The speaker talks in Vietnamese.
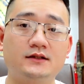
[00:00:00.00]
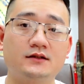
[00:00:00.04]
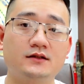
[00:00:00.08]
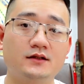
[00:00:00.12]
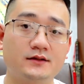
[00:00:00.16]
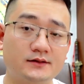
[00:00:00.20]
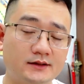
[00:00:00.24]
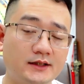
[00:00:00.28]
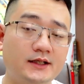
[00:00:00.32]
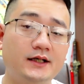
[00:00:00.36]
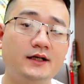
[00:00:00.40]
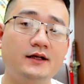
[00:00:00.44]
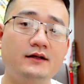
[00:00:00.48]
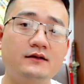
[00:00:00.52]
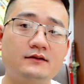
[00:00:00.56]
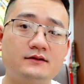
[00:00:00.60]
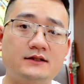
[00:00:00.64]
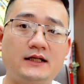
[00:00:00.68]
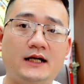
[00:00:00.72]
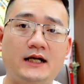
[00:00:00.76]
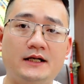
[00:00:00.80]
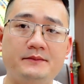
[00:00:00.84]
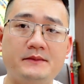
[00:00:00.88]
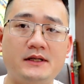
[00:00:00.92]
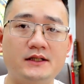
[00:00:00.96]
thực tế
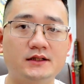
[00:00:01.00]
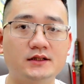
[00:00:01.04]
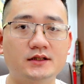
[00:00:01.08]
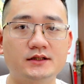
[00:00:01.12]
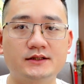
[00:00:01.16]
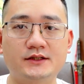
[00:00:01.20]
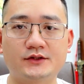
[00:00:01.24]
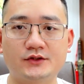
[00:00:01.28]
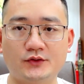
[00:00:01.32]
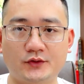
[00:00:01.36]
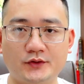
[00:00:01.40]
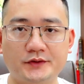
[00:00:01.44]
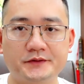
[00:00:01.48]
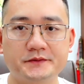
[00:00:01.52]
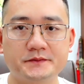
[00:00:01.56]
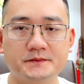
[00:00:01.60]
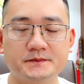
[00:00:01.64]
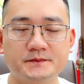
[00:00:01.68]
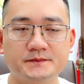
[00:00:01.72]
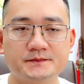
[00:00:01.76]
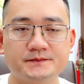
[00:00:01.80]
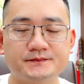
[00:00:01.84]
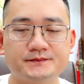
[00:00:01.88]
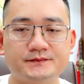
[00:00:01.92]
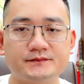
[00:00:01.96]
tại ban thờ nhà tôi
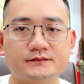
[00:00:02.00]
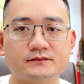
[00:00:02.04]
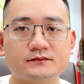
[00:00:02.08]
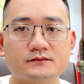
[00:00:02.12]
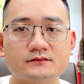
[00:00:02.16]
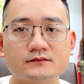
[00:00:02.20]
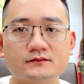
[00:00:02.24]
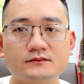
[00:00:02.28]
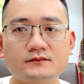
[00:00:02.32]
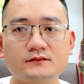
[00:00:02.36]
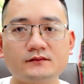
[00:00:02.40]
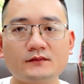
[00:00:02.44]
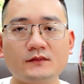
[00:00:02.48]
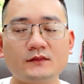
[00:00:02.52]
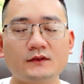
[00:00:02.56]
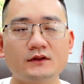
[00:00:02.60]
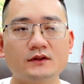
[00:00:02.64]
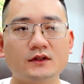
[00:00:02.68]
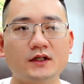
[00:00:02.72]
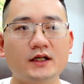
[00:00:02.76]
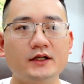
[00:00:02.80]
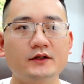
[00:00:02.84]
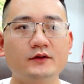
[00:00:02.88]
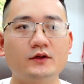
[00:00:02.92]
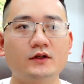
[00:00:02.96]

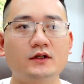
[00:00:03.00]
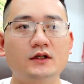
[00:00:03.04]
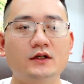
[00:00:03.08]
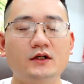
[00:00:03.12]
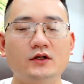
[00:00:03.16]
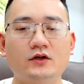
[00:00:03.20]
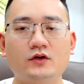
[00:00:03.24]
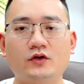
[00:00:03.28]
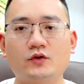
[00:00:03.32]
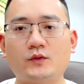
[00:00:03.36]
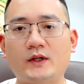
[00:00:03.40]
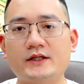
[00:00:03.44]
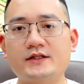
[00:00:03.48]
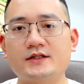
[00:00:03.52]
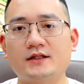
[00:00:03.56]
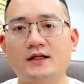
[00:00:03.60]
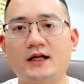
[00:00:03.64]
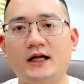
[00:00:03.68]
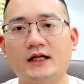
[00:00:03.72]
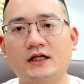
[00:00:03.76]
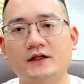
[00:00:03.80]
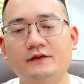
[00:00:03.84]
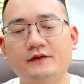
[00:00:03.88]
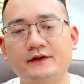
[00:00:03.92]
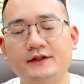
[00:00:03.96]
đấy còn quay trở
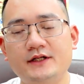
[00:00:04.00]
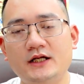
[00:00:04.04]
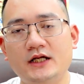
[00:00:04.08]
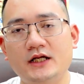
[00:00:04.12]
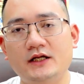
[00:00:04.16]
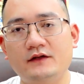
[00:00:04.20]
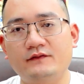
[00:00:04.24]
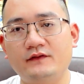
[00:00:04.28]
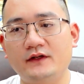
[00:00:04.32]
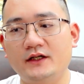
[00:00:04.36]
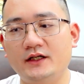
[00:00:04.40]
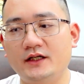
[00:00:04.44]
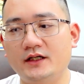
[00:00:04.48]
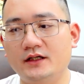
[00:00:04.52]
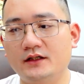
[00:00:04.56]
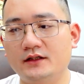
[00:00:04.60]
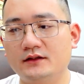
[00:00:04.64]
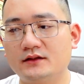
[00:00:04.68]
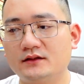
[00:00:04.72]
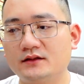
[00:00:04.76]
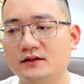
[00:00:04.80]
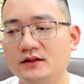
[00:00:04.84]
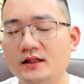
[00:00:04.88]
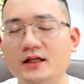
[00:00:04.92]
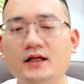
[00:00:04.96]
lại cái vấn đề
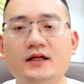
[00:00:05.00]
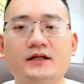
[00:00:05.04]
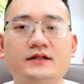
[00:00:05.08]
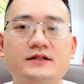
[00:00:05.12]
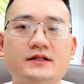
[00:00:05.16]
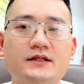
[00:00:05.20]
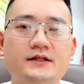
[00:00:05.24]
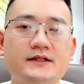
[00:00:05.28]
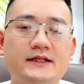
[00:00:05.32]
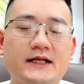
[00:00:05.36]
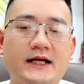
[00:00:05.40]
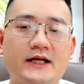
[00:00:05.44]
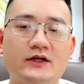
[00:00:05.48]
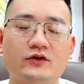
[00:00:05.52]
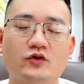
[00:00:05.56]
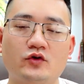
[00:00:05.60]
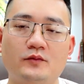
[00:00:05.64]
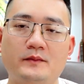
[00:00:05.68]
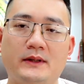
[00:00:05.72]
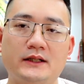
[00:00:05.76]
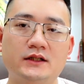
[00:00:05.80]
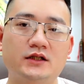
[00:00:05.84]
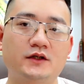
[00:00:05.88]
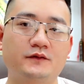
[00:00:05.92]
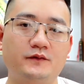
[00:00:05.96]
về tỉa chân nhang của
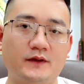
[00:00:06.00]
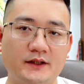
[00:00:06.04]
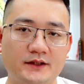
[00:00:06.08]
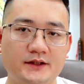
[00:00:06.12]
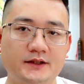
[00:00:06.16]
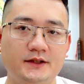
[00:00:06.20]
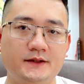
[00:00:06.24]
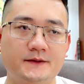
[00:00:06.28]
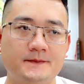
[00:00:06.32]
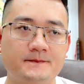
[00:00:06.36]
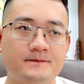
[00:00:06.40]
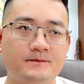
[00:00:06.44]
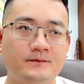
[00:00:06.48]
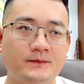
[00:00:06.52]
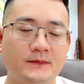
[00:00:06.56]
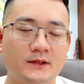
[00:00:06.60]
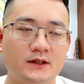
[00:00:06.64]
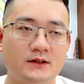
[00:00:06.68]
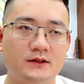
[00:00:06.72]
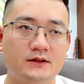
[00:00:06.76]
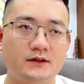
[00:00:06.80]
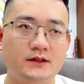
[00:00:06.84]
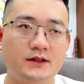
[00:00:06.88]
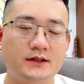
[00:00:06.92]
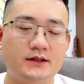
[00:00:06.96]
ban thờ phật ấy
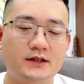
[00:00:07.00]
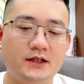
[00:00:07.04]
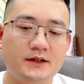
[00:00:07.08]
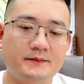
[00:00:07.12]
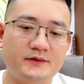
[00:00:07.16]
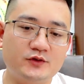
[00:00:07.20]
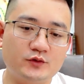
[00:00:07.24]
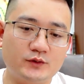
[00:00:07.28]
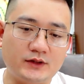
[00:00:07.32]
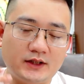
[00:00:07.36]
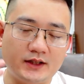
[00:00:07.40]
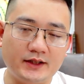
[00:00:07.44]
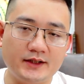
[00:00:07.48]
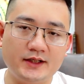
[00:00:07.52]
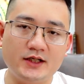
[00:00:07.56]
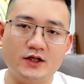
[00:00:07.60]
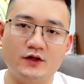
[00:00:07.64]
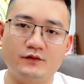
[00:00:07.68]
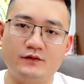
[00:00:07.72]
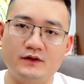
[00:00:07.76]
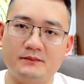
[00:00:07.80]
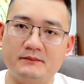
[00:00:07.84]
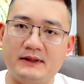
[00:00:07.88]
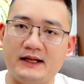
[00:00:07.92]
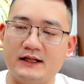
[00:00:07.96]
thì khi mà chúng ta đã
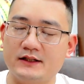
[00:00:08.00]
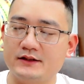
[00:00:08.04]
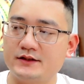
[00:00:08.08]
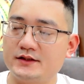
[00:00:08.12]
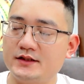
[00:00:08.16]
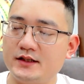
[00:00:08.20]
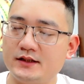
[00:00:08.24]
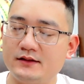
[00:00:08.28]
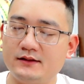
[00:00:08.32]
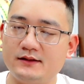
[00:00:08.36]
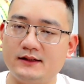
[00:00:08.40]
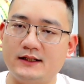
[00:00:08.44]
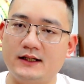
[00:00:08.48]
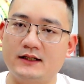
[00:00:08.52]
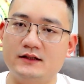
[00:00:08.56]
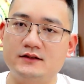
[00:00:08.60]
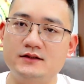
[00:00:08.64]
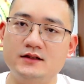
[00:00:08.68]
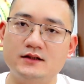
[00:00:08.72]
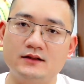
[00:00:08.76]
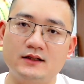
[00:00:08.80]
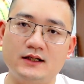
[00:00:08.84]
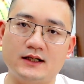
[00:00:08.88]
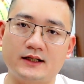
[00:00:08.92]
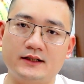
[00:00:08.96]
hiểu về bản chất là
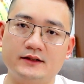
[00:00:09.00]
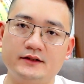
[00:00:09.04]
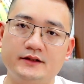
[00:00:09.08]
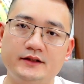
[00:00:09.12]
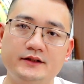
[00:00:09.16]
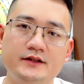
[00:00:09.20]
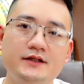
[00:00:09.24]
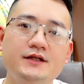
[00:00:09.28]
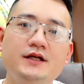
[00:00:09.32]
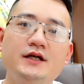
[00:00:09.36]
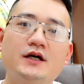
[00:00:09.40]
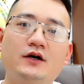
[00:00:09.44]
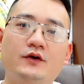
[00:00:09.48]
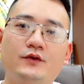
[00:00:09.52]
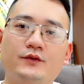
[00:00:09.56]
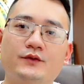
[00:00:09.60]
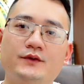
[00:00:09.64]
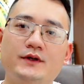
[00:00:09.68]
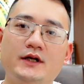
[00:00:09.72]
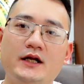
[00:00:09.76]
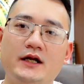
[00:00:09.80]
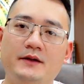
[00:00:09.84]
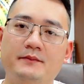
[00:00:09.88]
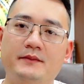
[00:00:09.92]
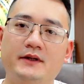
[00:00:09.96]
hương là cái tín hiệu
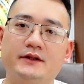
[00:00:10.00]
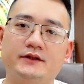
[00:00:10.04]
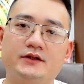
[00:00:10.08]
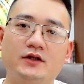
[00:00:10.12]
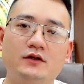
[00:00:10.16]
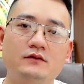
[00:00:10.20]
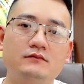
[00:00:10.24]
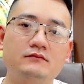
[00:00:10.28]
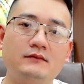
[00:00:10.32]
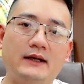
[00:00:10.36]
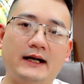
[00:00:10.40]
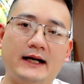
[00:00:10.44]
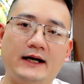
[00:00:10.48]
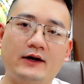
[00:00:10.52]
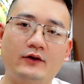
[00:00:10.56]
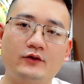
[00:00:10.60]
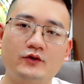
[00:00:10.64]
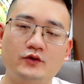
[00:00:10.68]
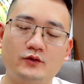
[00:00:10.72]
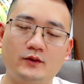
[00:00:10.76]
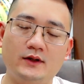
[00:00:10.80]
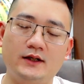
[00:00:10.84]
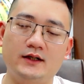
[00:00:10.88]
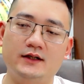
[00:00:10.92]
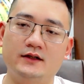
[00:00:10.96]
để mà thông báo
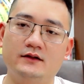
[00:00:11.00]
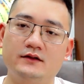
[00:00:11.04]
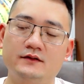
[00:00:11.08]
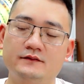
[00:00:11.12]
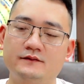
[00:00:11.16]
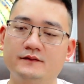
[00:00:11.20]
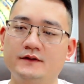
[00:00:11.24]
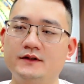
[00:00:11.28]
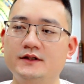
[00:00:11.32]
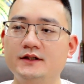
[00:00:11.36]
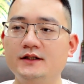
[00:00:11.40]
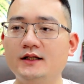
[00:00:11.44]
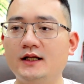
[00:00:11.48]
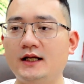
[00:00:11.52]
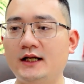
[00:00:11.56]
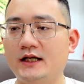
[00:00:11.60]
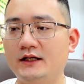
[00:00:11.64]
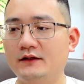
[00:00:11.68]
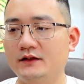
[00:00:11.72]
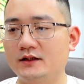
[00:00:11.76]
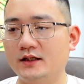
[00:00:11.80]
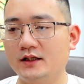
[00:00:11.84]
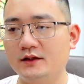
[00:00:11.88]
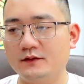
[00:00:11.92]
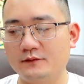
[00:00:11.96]
đúng không ạ với lại
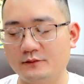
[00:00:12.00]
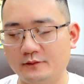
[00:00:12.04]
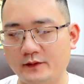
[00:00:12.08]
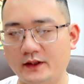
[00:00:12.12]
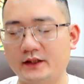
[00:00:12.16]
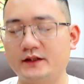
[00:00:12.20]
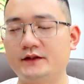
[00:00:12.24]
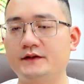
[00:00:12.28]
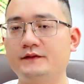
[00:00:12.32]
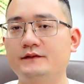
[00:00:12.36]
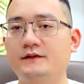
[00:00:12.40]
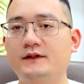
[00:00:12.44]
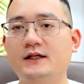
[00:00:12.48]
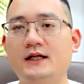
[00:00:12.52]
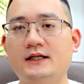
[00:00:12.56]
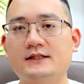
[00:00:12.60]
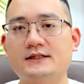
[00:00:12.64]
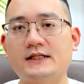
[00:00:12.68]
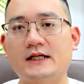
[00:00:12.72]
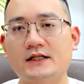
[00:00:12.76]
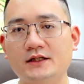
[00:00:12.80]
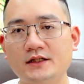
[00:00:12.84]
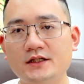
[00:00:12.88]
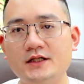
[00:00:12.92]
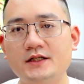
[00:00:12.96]
thần phật với lại
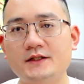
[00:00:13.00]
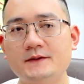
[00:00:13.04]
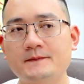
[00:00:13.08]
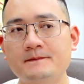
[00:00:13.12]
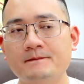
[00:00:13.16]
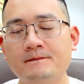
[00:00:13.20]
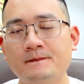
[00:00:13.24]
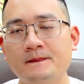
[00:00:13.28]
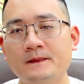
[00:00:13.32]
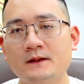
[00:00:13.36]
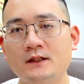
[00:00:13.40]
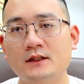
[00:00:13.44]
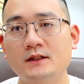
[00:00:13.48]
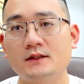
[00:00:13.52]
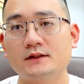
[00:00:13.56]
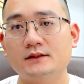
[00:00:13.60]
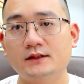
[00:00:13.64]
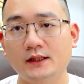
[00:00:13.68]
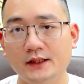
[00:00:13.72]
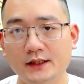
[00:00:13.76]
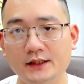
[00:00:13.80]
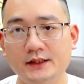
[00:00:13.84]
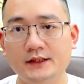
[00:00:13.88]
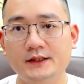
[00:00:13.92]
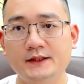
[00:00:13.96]
gia tiên
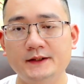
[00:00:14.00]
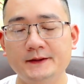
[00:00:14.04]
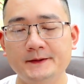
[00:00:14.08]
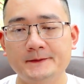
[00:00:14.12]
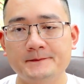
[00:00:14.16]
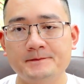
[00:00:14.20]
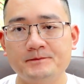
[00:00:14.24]
thì